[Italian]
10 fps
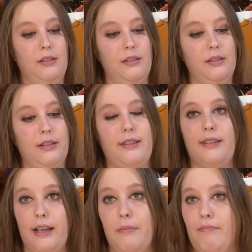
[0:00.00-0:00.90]
eh,
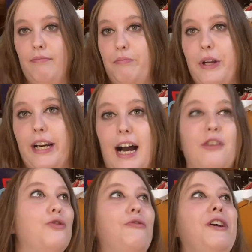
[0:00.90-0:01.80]
se per
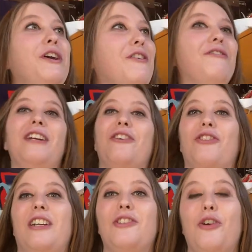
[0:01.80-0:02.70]
caso
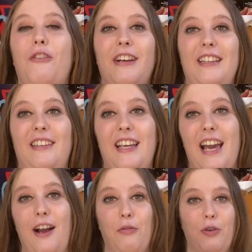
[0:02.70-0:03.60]
vinco che ne so 20
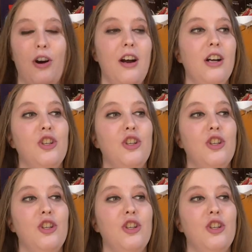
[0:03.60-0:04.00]
euro,